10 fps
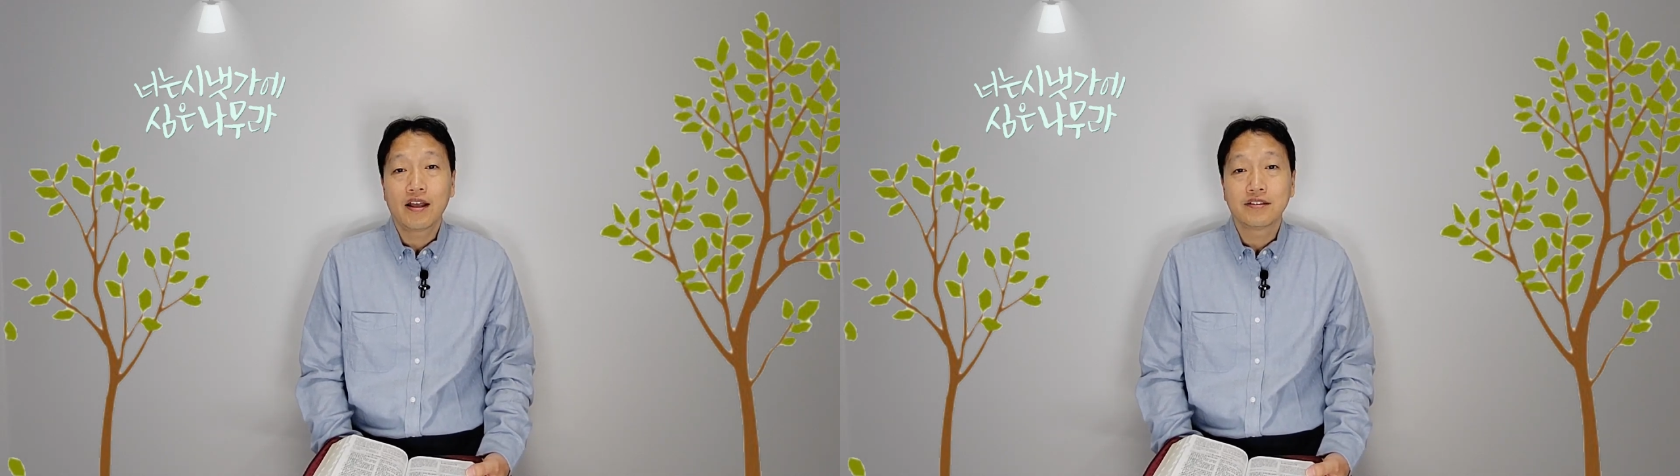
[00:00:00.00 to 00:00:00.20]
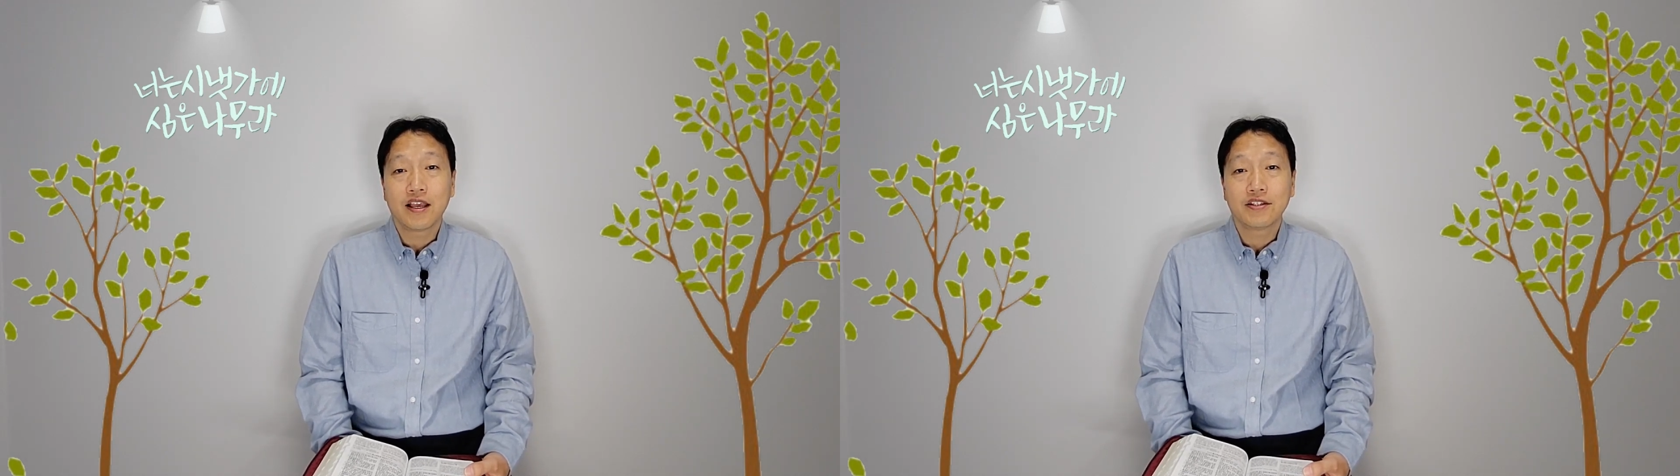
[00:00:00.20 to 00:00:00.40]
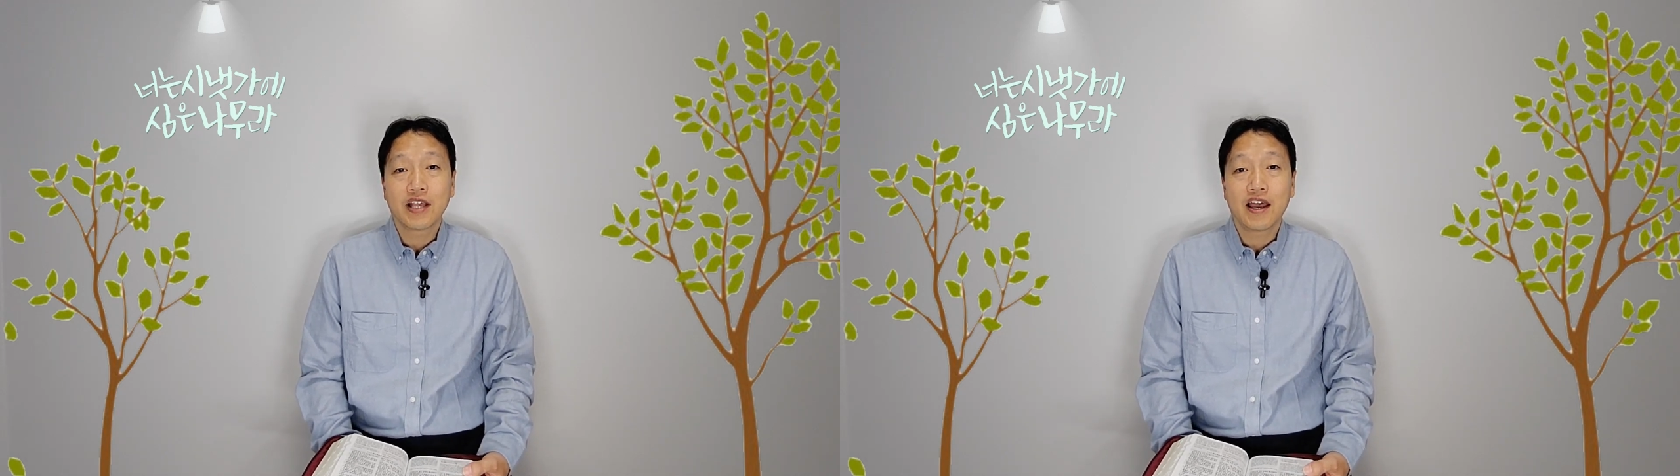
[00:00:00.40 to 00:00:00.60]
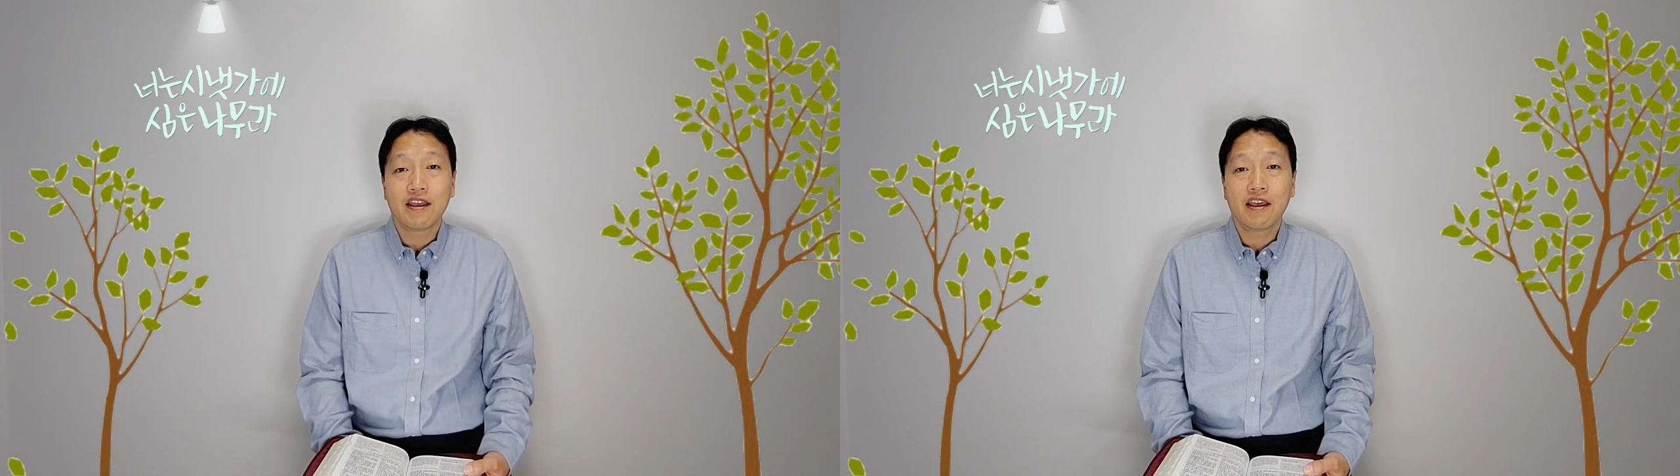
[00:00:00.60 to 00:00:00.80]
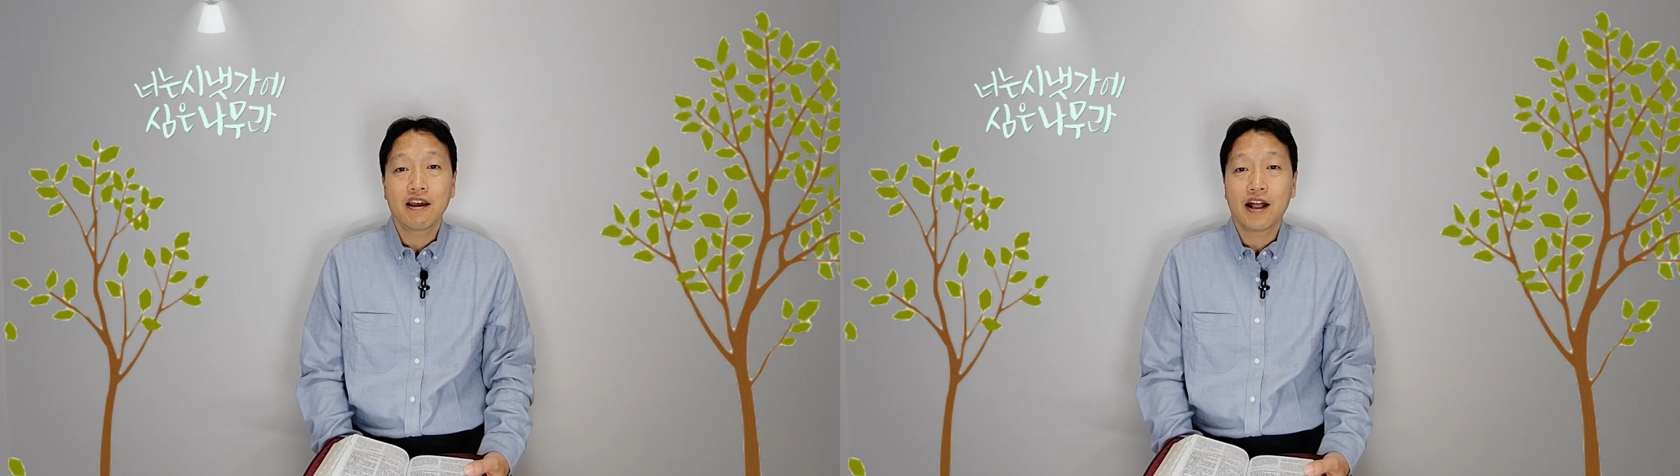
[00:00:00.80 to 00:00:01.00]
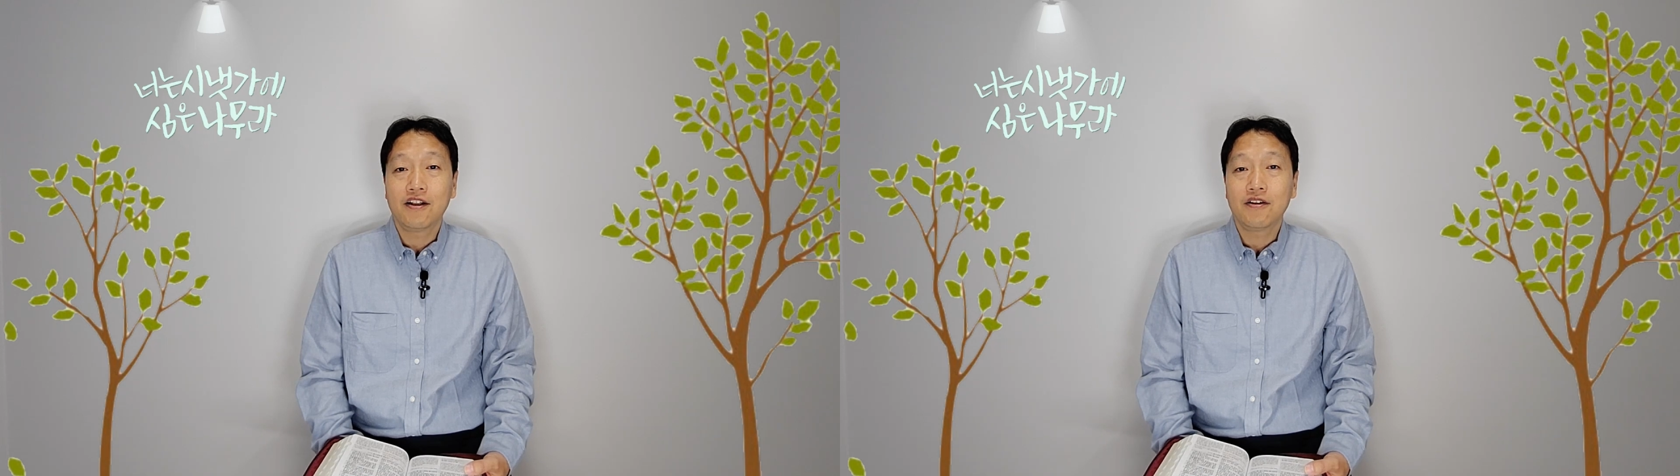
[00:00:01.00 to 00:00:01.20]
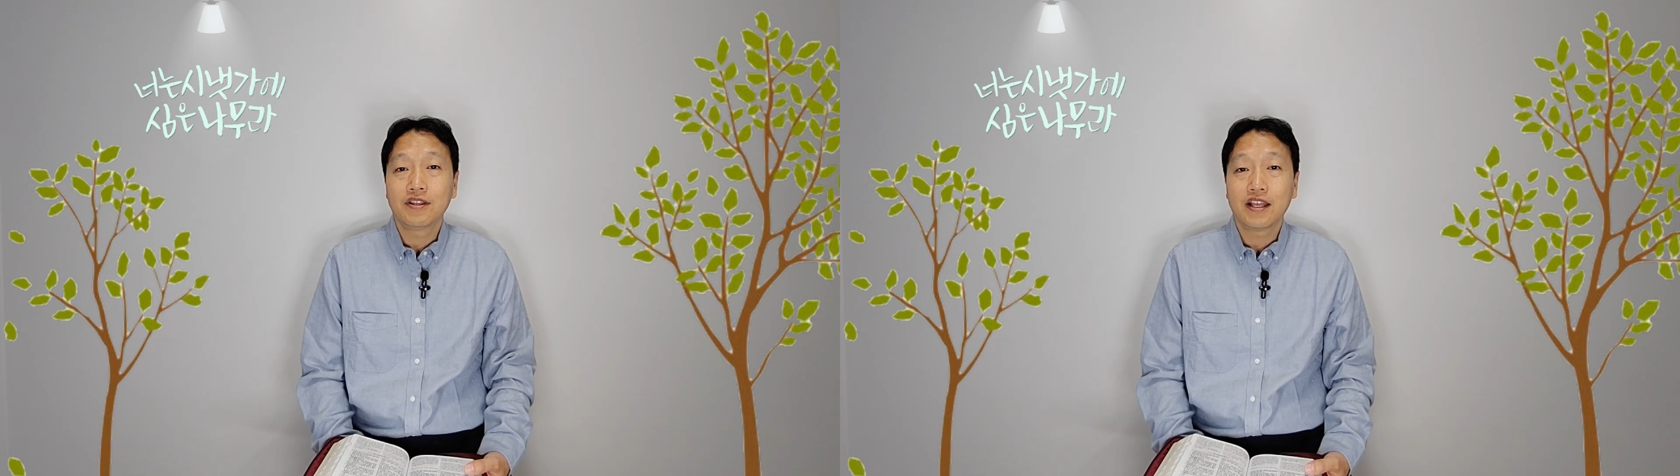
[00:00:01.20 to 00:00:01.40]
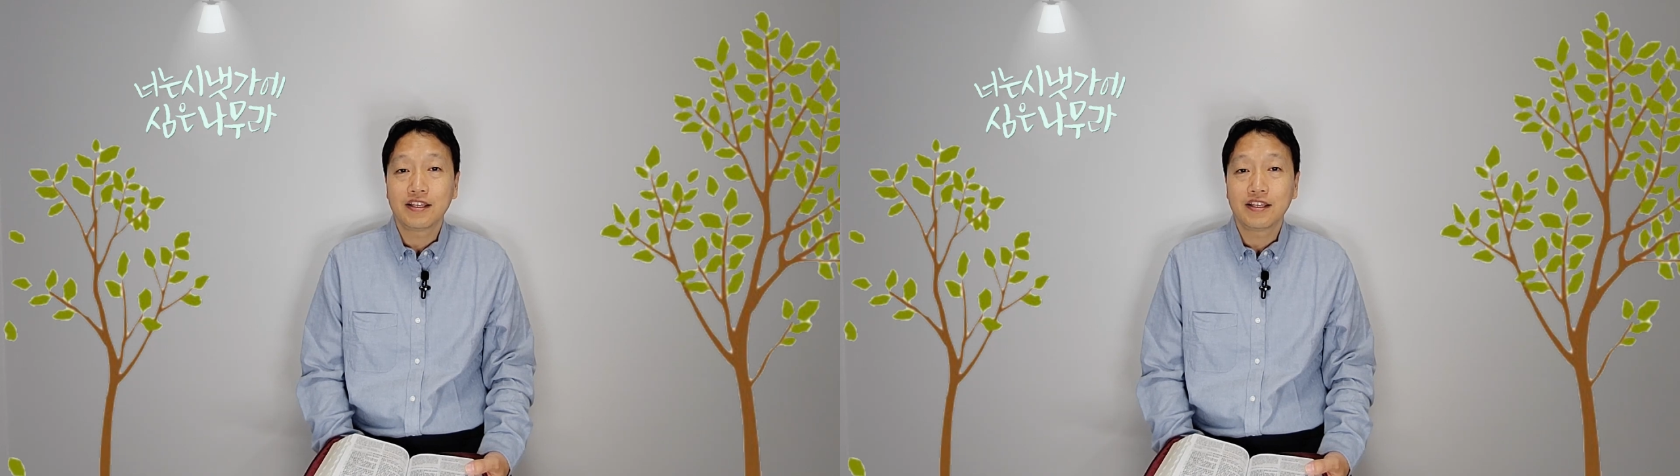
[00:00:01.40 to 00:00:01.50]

제사에 관련된